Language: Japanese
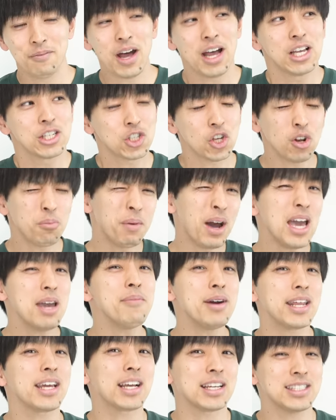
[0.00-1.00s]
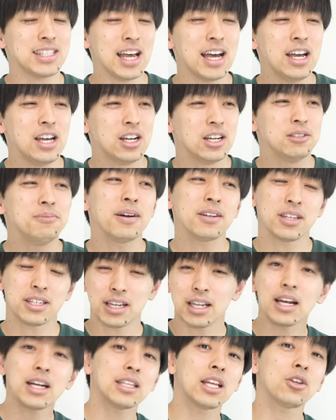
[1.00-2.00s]
まあ、その前までがさ、うまくい
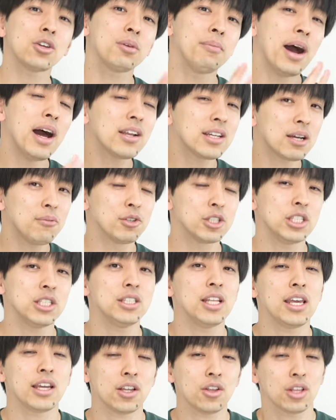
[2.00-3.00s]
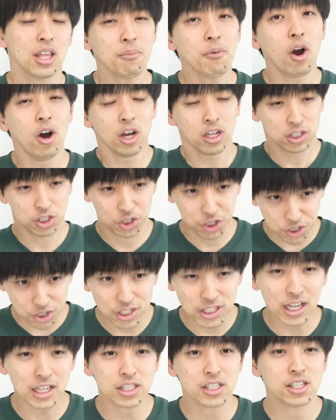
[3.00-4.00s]
かなかった時もあるかもしんないけど、でも、
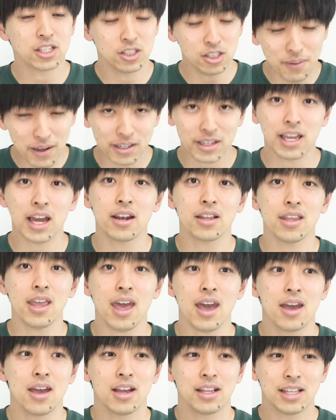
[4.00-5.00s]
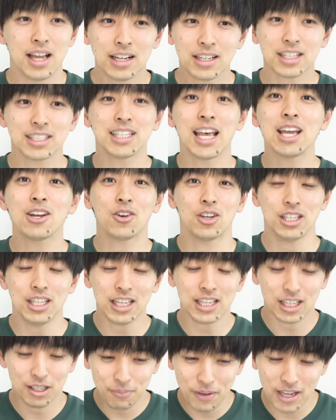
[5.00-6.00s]
12月うまくやれて、なんか最後
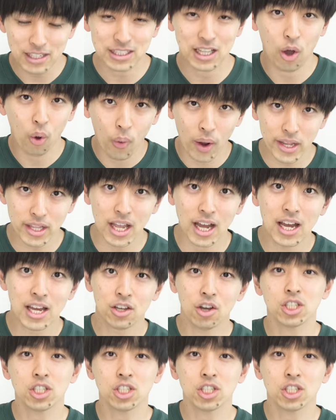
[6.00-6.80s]
いいイメージで終われた。